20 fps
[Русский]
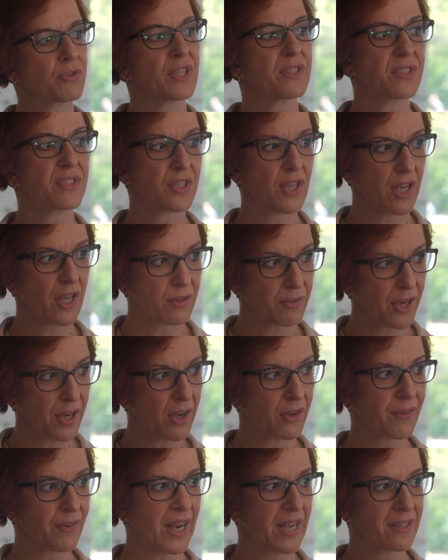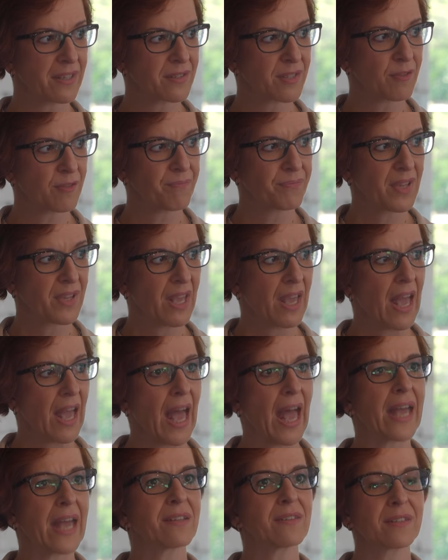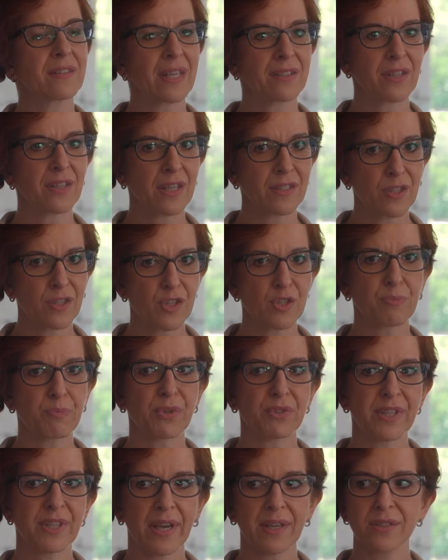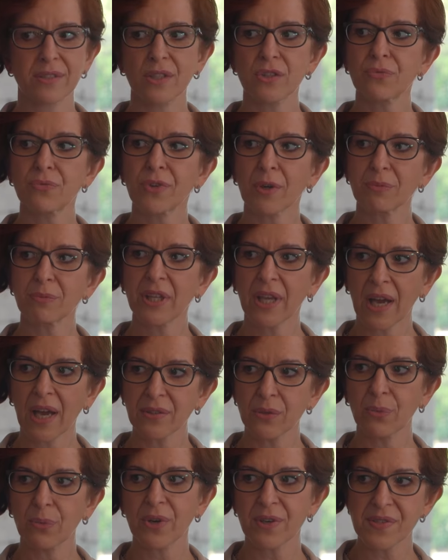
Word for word: оно не разрушалось и было защищено от внешних факторов и погоды.